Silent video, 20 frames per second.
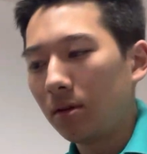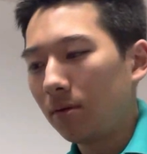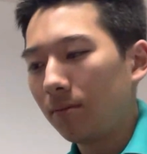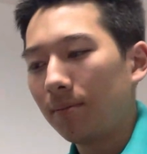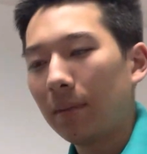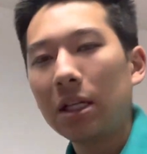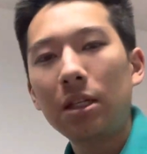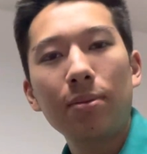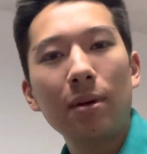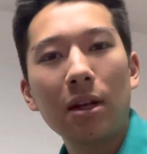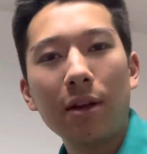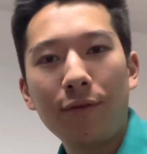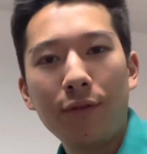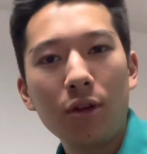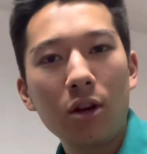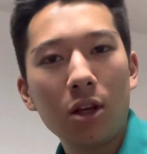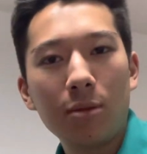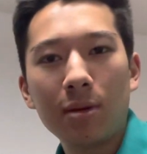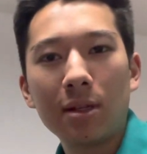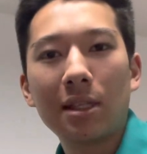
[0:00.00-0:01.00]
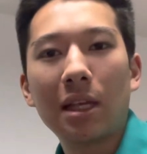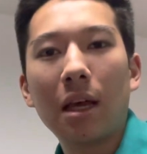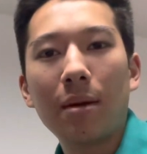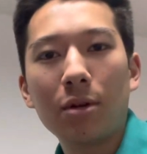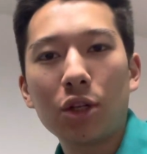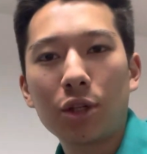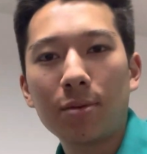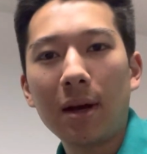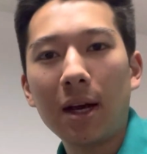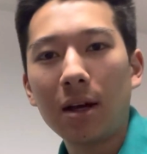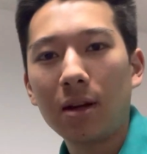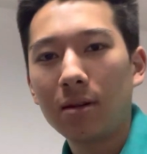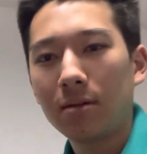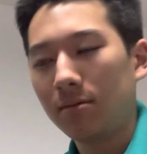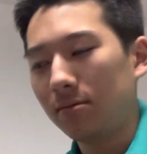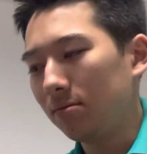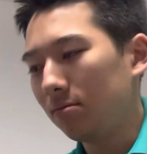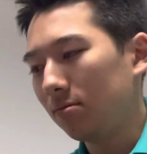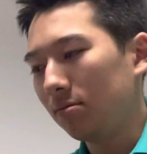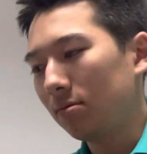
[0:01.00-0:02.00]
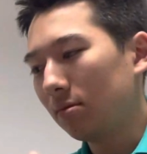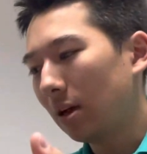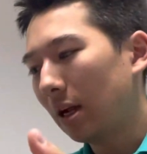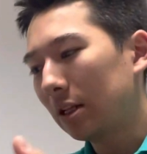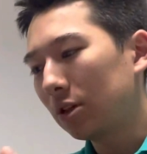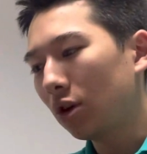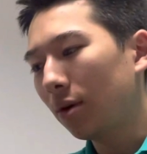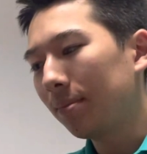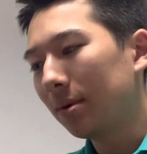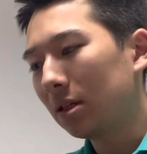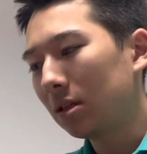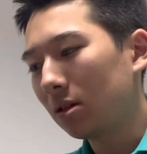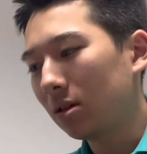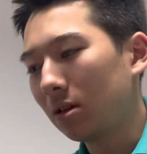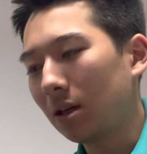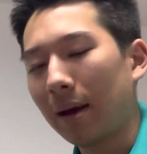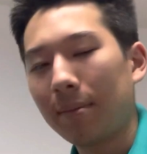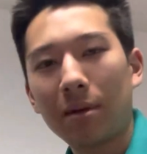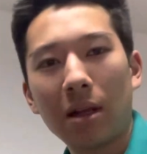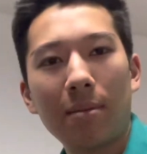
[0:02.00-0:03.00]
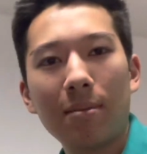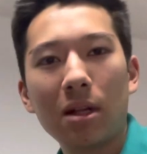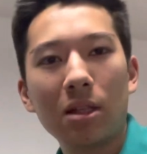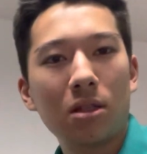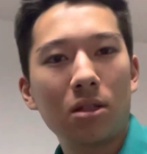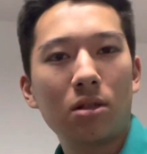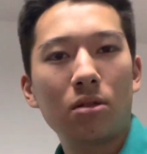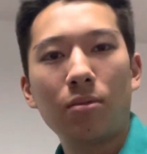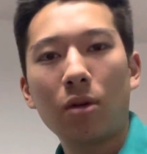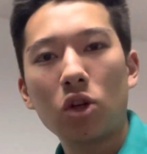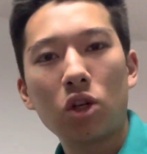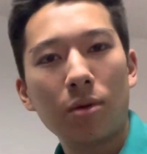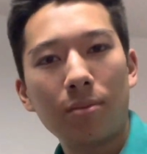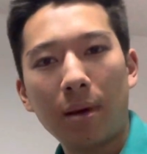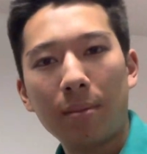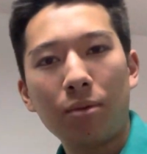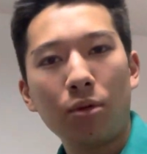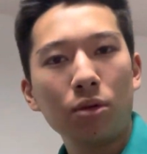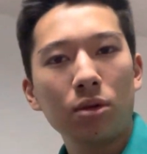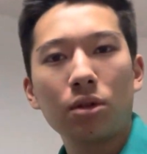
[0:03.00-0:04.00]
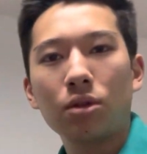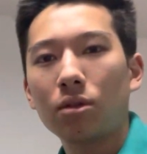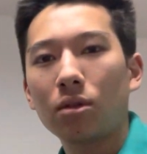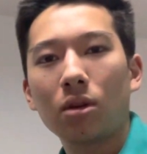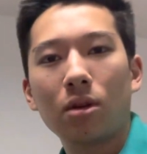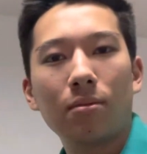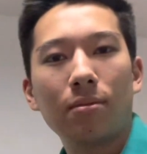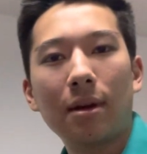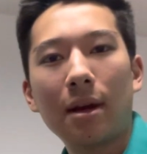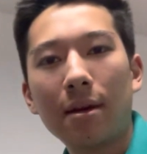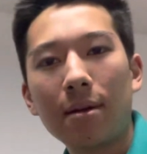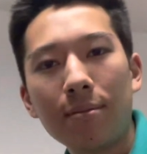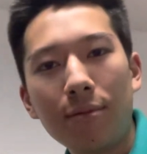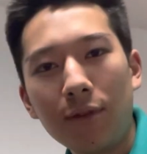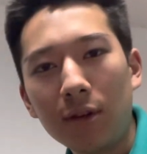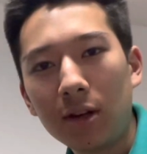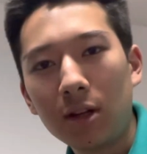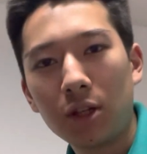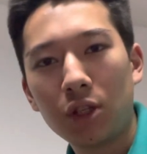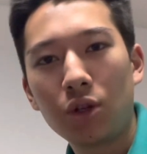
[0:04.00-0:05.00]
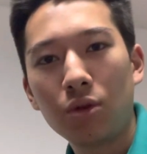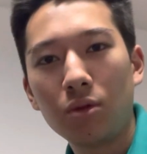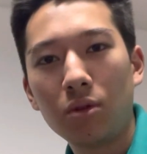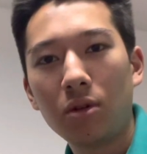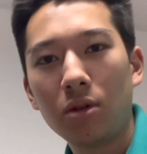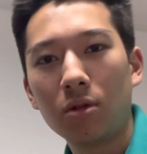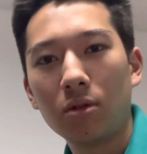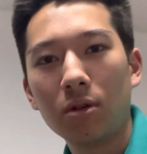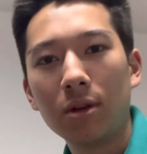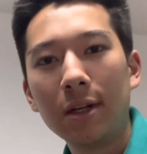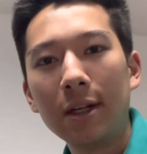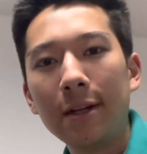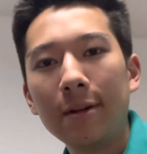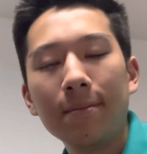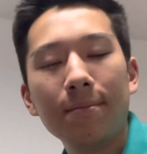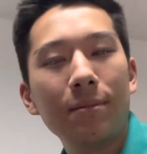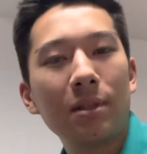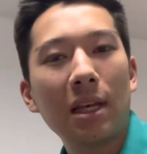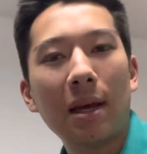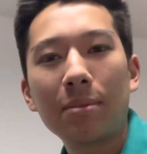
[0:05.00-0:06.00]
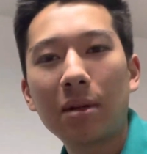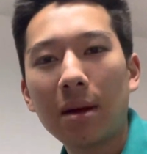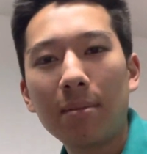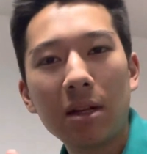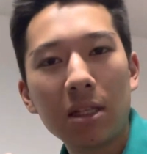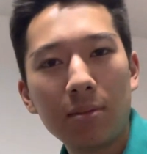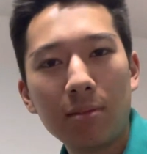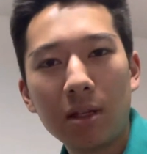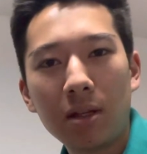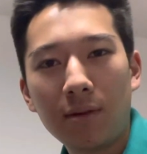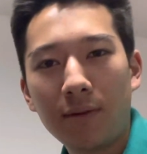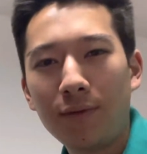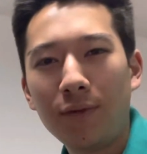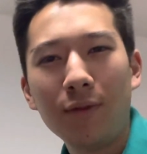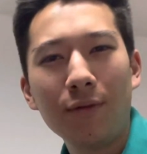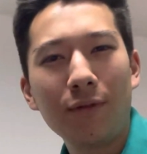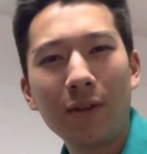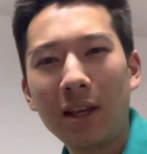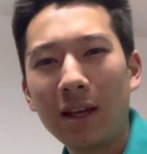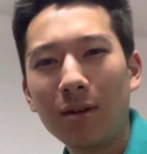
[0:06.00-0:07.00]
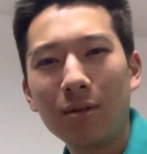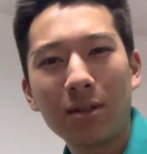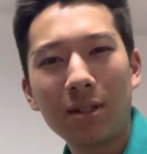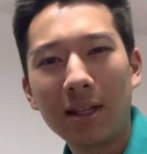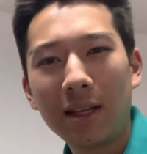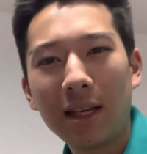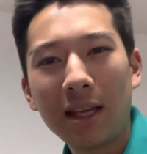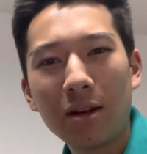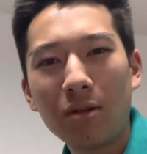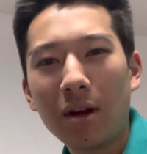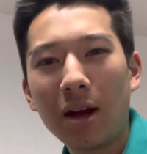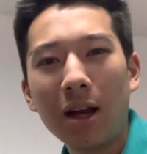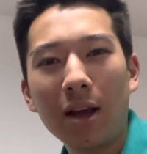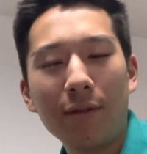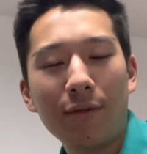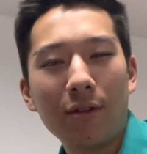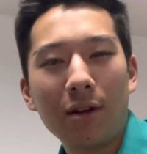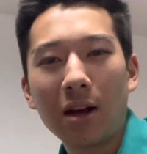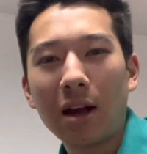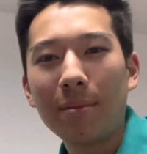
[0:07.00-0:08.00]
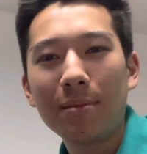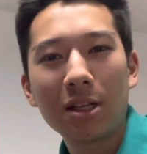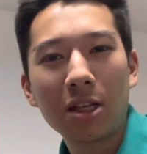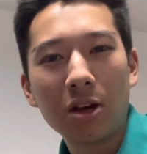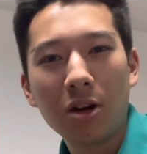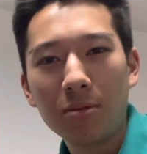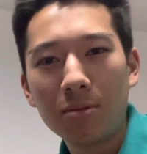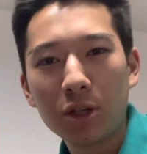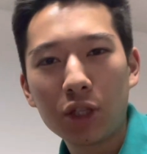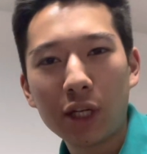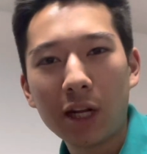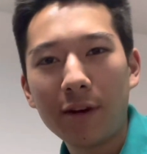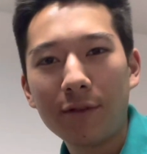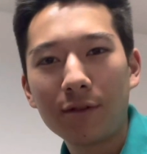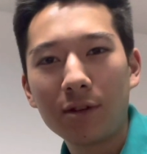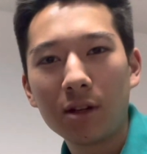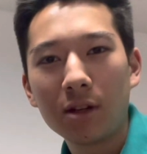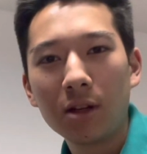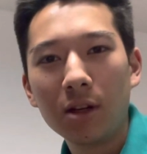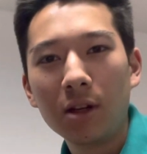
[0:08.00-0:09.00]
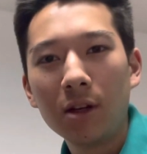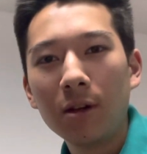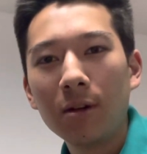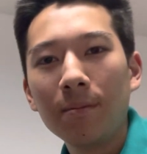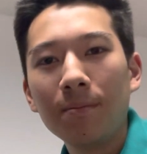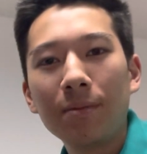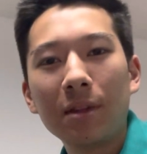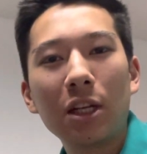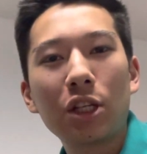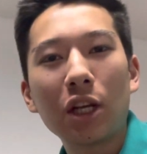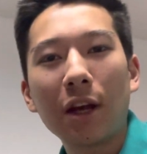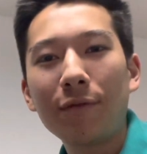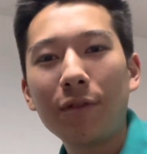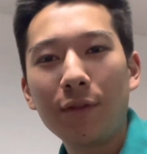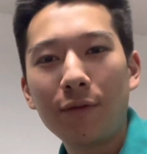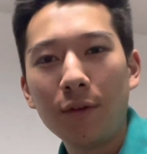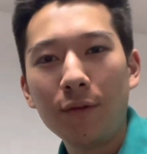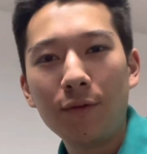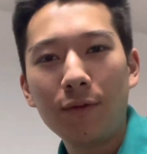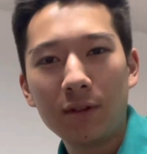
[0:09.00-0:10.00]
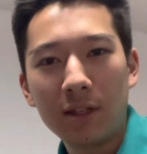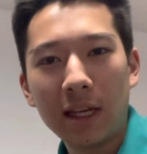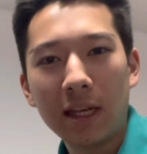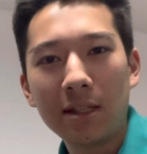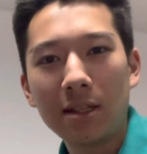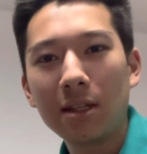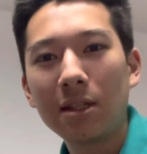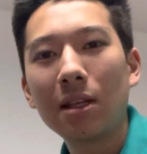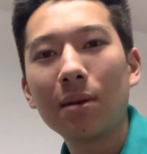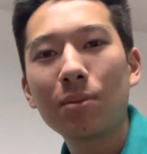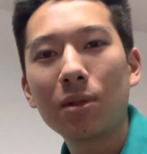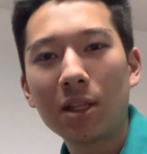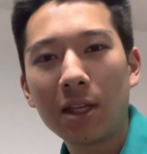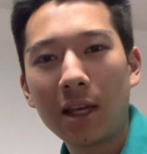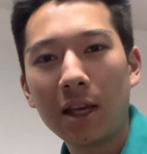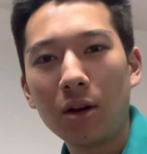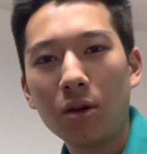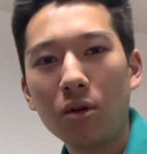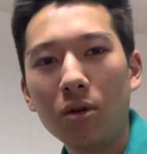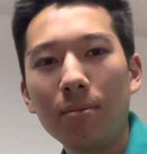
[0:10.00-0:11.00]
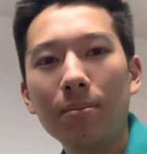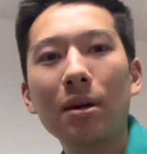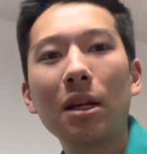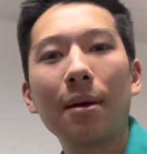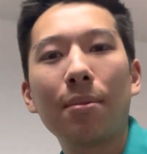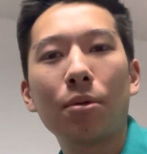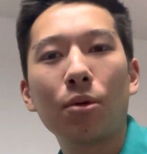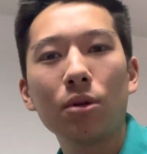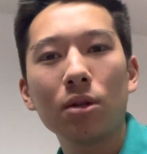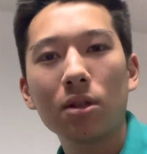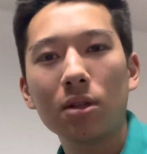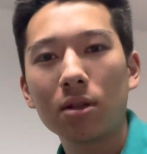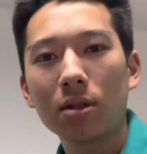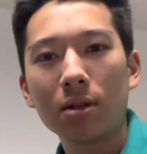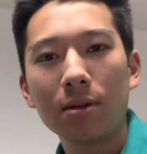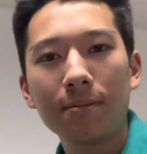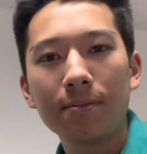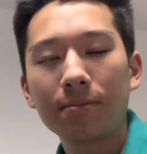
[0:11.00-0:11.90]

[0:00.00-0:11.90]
Manchmal, da fühle ich mich selber schwach. Als ob ich, ich habe damals zum Beispiel beim Brustdrücken bei, im Fitnessstudio. Ich habe damals mit 5 Kilo, 10 Kilo angefangen, habe ich kaum geschafft. Jetzt schaffe ich 65, 70 Kilo mit der Brust.